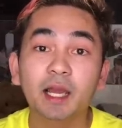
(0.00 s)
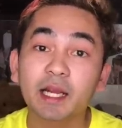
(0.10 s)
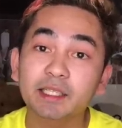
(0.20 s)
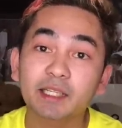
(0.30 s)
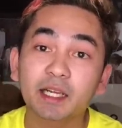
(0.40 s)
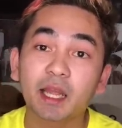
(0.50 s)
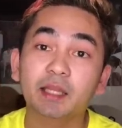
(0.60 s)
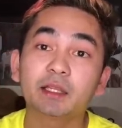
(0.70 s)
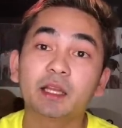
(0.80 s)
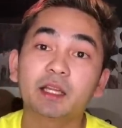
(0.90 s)

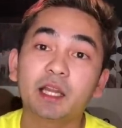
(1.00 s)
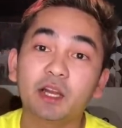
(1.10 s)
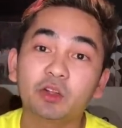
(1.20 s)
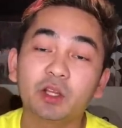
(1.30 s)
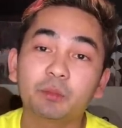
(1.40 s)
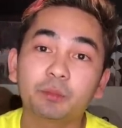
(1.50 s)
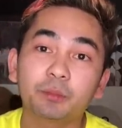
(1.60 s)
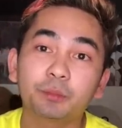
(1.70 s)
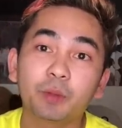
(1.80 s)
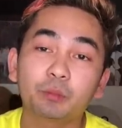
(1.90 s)
agad-agad, lalo na
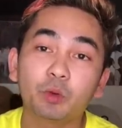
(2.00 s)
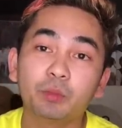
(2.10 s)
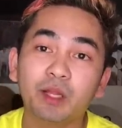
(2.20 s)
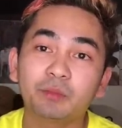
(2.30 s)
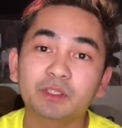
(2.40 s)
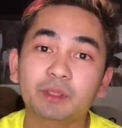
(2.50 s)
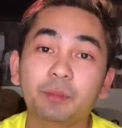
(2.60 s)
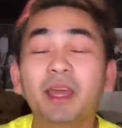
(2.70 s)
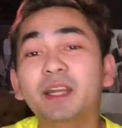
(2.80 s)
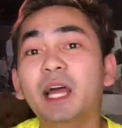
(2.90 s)
pag problema sa
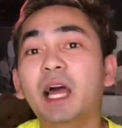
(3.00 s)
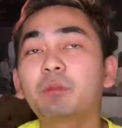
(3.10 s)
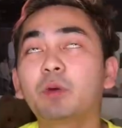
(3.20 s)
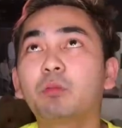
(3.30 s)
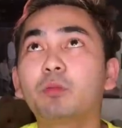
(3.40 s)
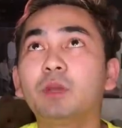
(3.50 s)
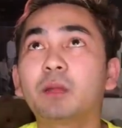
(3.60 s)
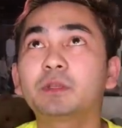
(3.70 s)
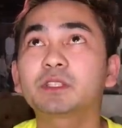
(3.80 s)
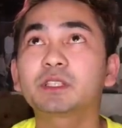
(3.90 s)
pera, pag
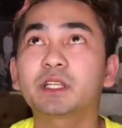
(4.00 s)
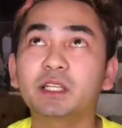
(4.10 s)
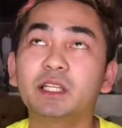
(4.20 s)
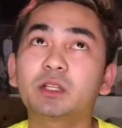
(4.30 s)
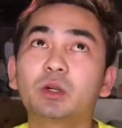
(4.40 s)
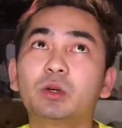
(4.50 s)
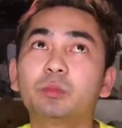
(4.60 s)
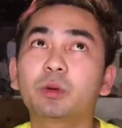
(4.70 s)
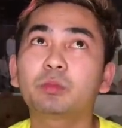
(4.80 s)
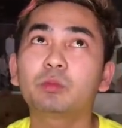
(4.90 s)
problema sa sarili ko,
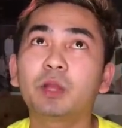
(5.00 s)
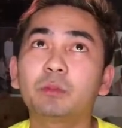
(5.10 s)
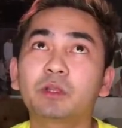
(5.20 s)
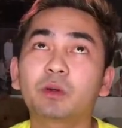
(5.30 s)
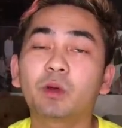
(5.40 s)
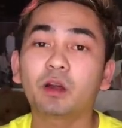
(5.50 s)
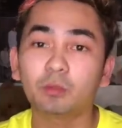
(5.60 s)
pag problema na wala